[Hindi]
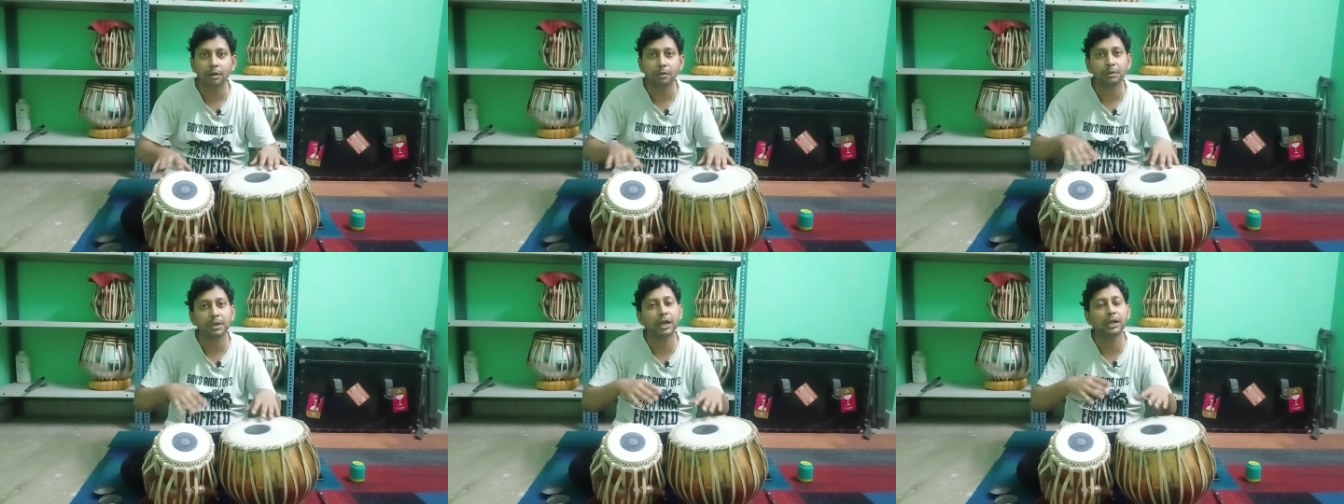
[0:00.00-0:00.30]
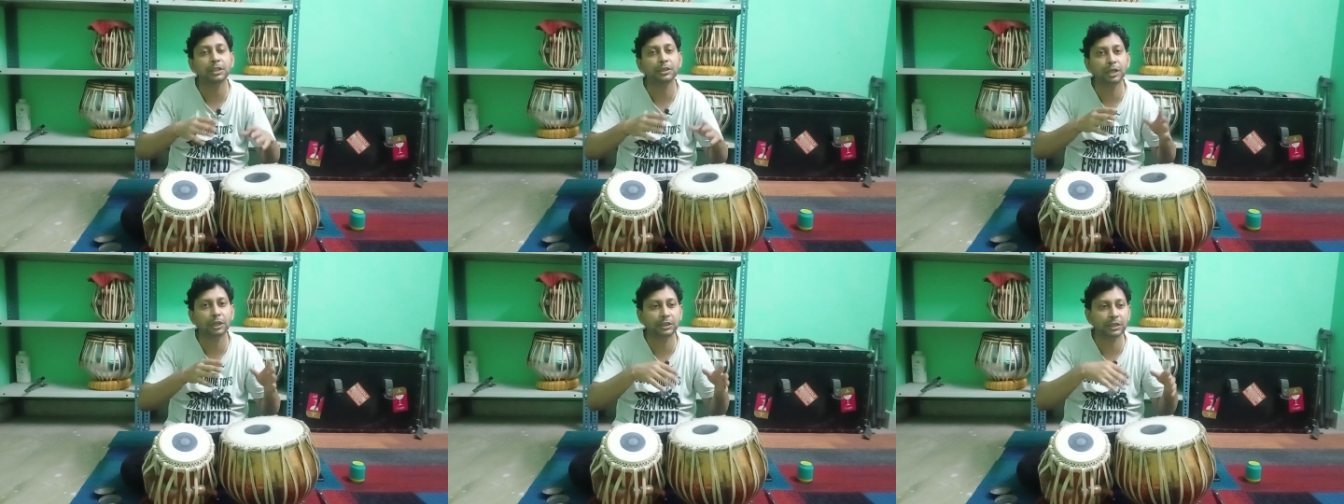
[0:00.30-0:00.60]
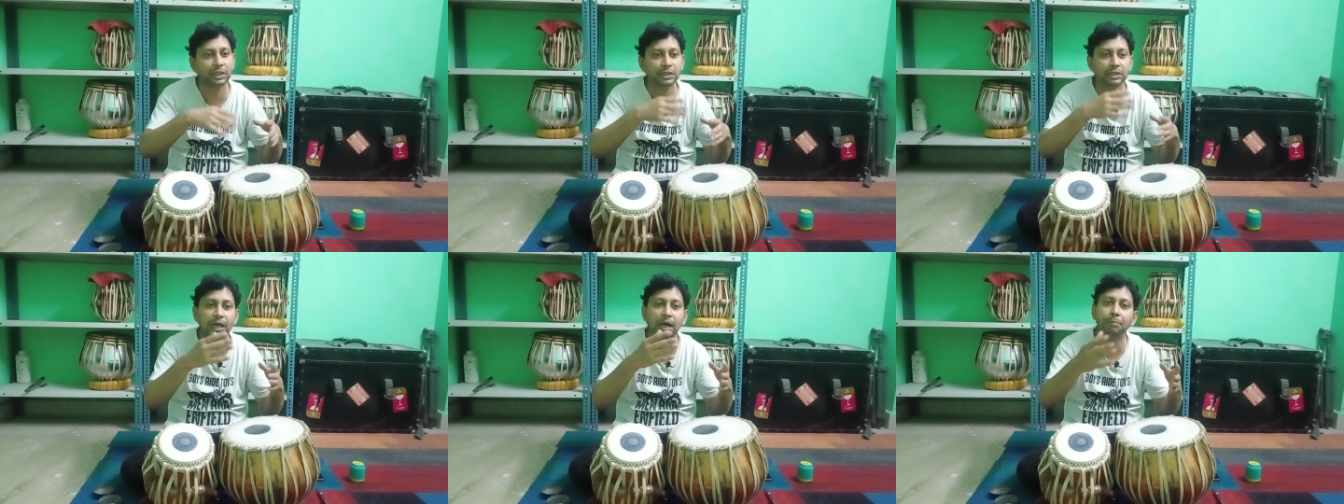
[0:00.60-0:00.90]
यानी जज
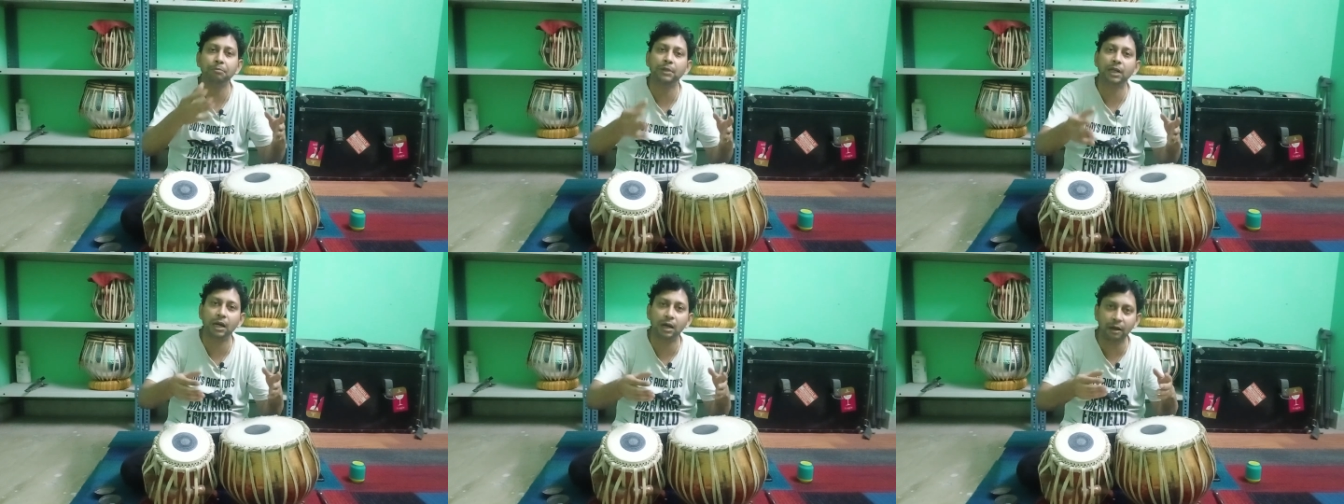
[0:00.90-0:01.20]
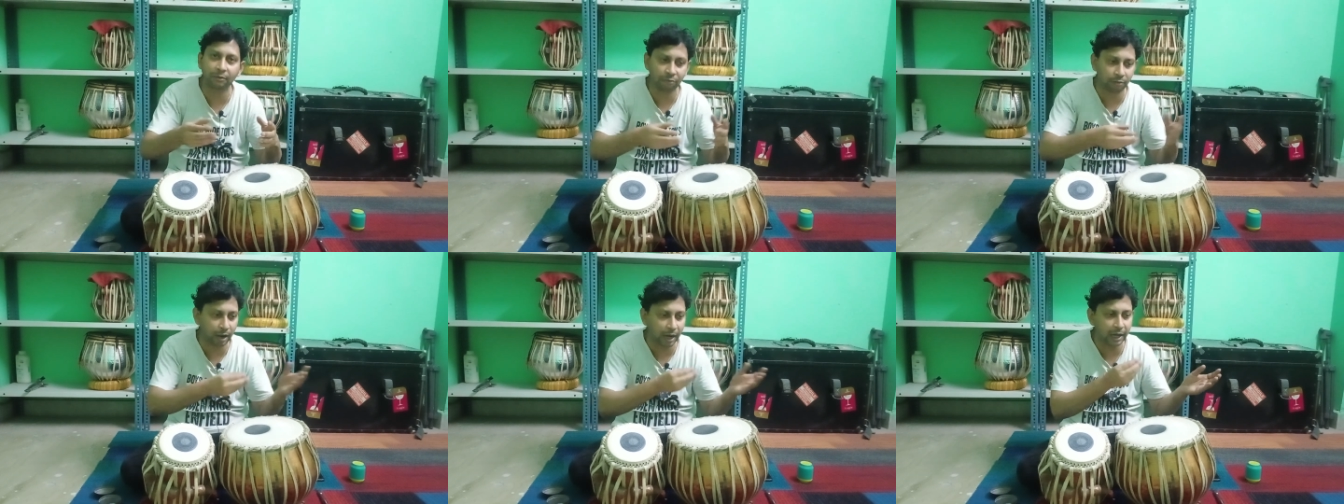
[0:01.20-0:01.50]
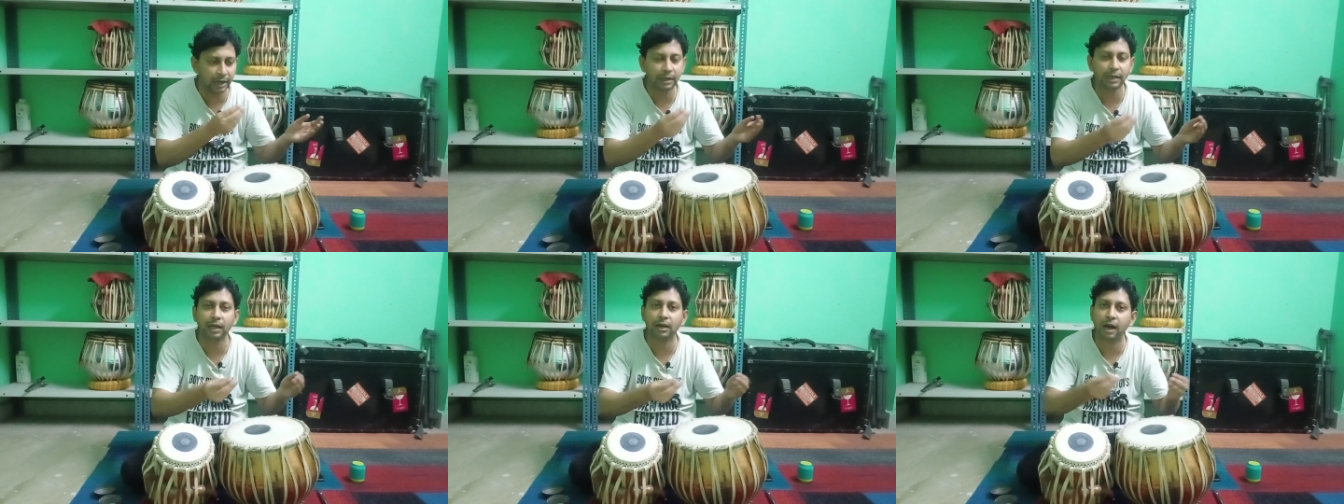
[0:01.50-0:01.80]
के सामने आप
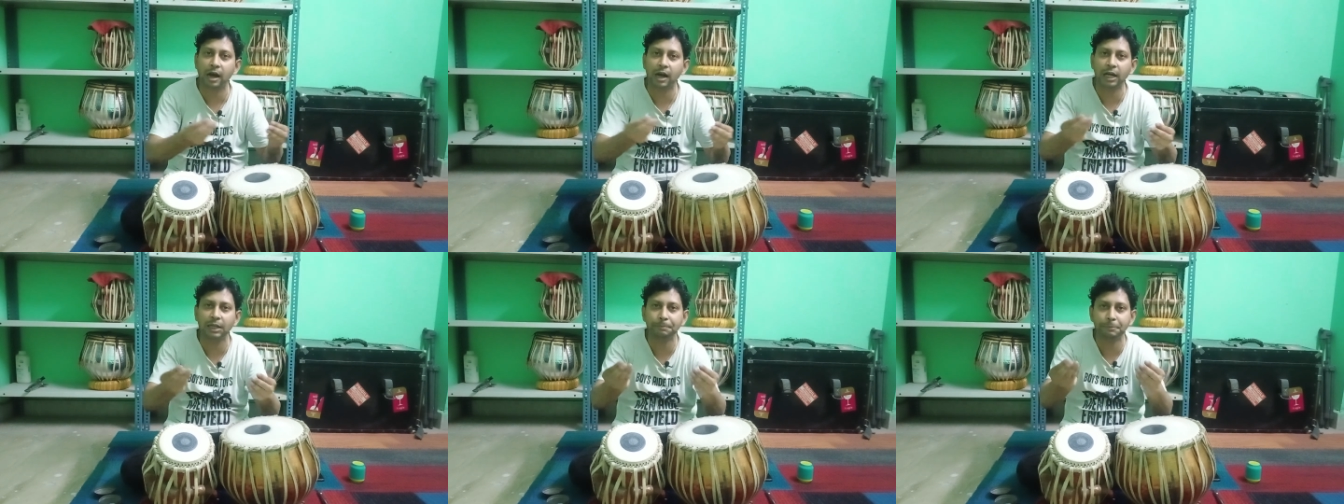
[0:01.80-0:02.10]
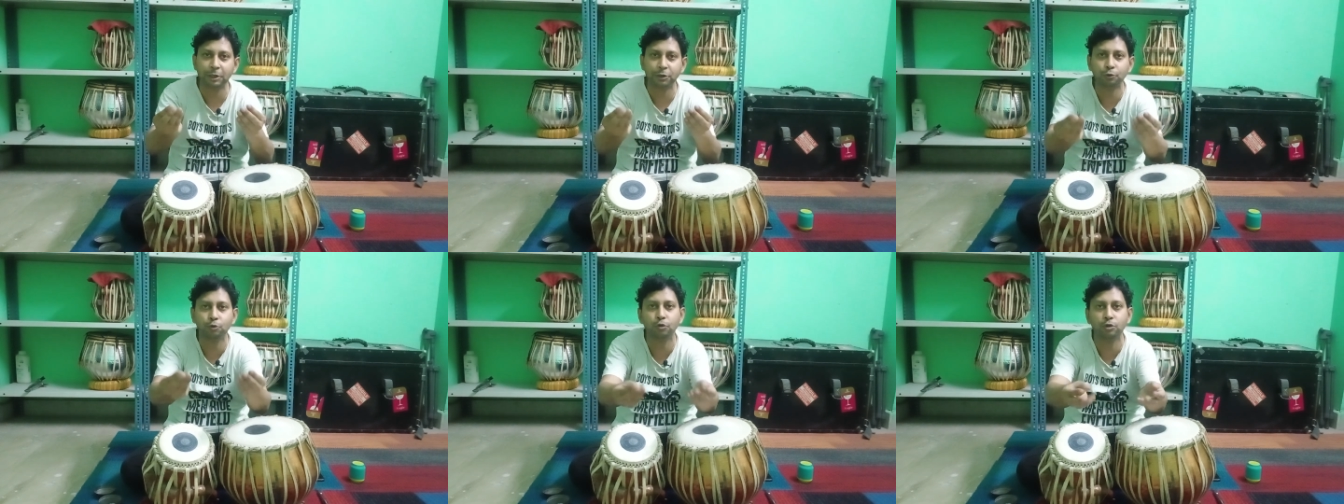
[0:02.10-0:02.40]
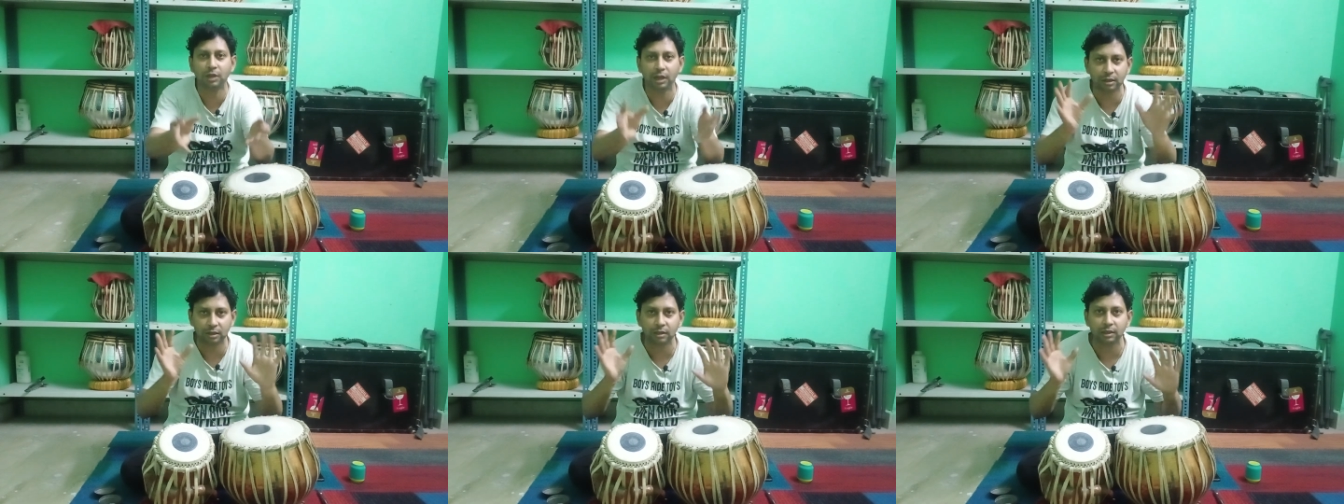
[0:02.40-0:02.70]
फाइल या कागज़ प्रस्तुत
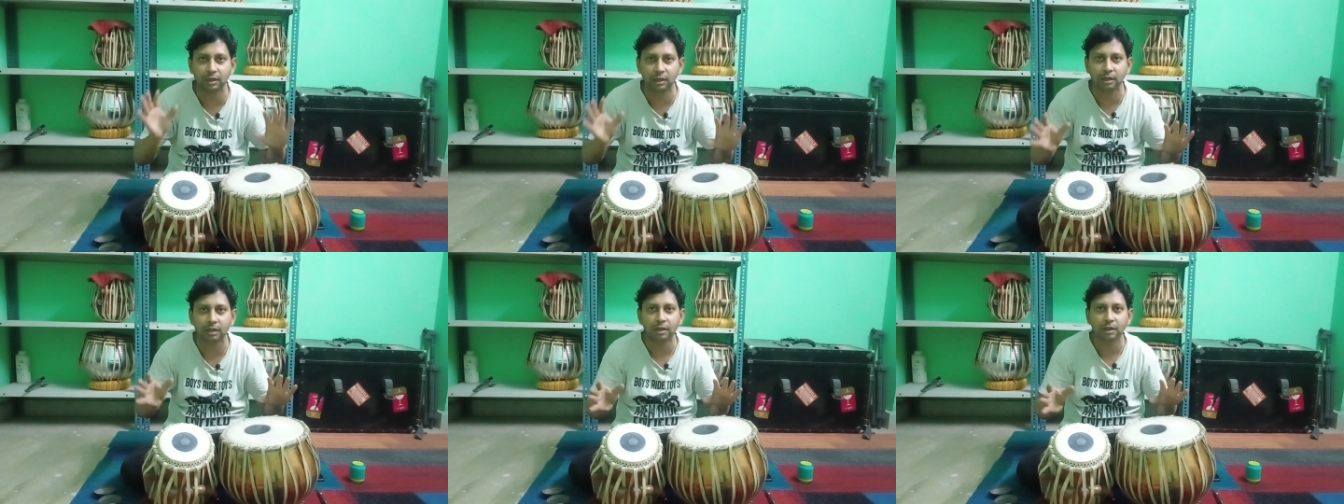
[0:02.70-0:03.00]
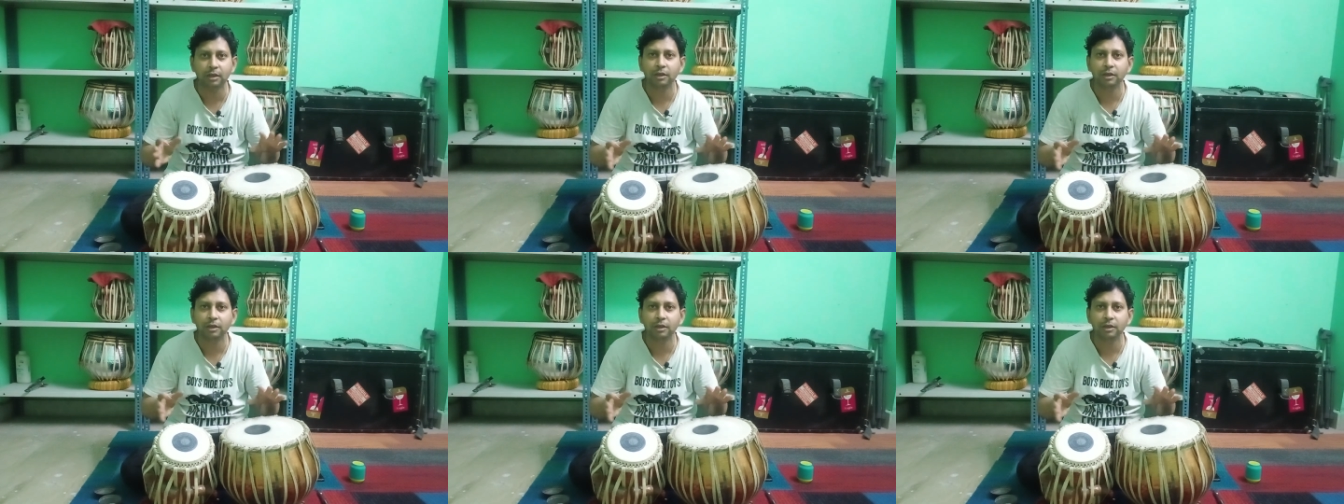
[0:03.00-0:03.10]
करते हैं